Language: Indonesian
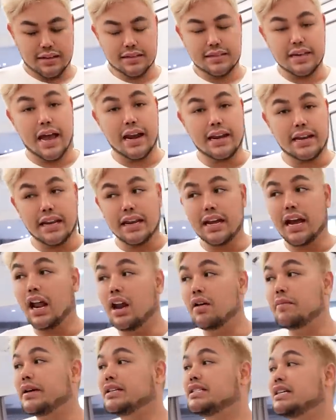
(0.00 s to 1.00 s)
Jadi
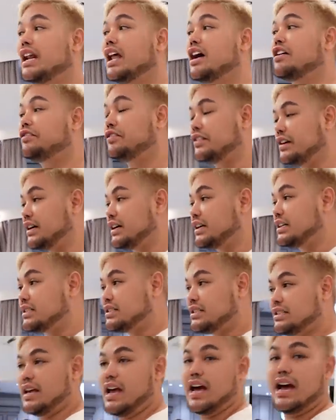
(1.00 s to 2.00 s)
kalau pageant
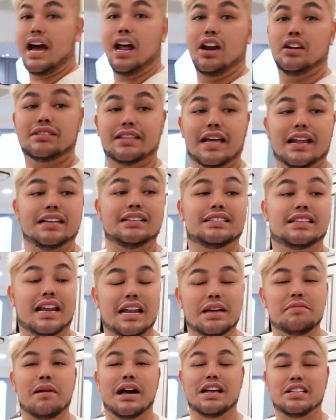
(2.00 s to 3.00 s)
lovers ya, kalau
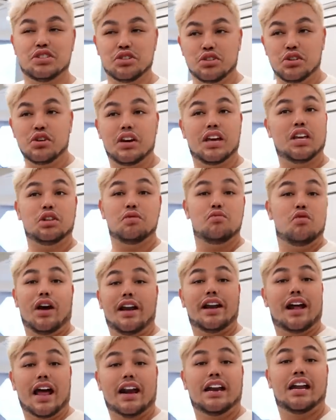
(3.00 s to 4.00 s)
styling-styling baju itu bukan